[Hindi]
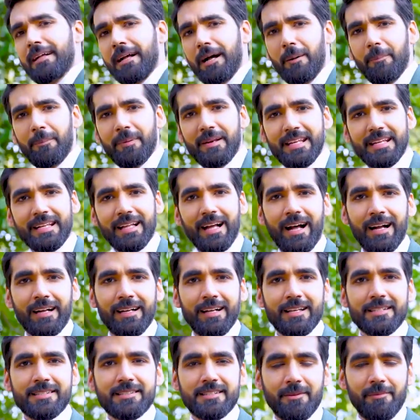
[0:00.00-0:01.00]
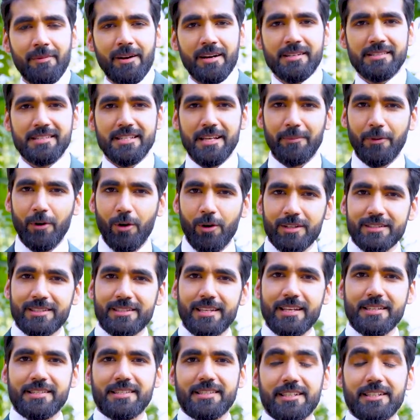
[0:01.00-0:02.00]
कंपनी का कस्टमर सपोर्ट
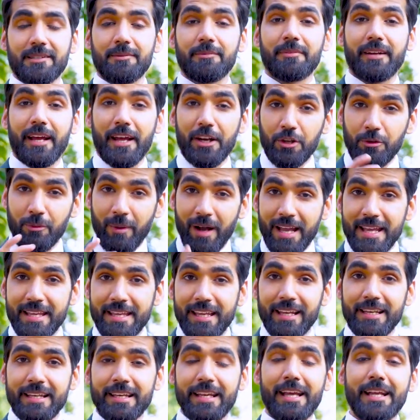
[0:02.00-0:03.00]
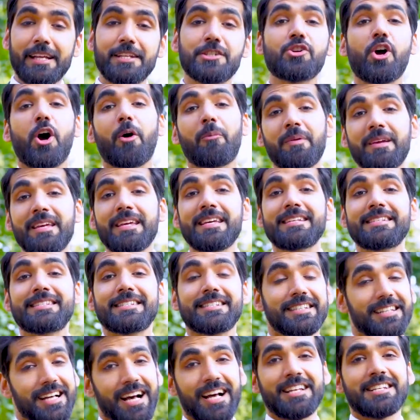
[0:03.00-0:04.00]
सिस्टम रहनुमाई के लिए
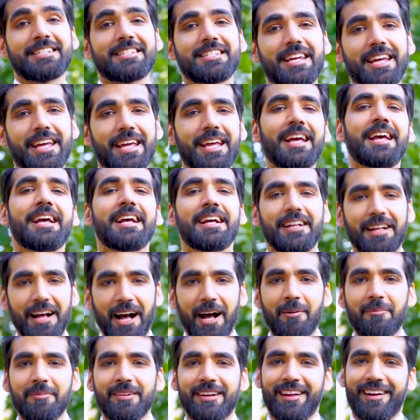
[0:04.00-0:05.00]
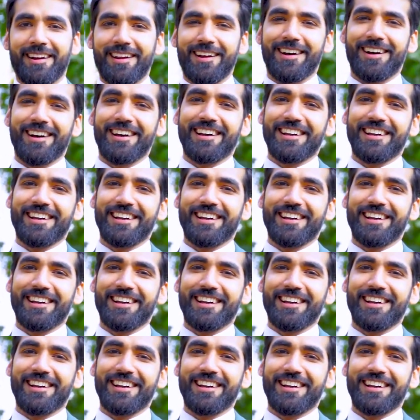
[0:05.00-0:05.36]
चौबीस घंटे काम कर रहा